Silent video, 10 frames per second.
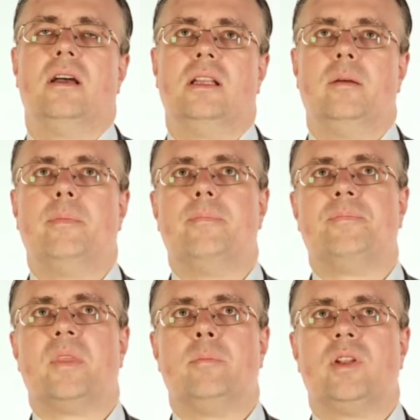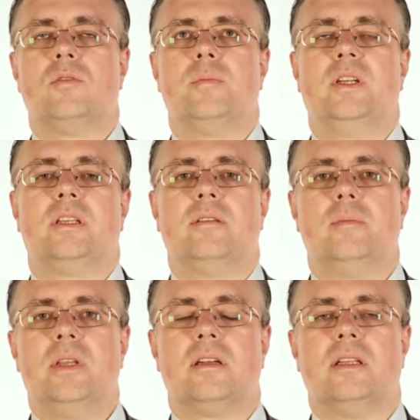Она предусматривает
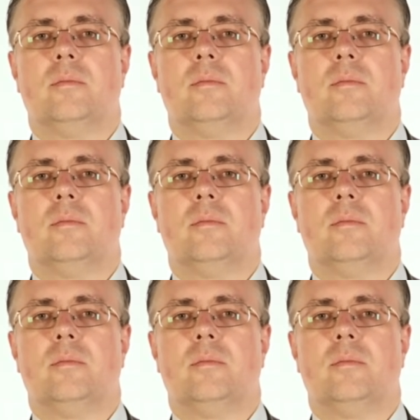меры,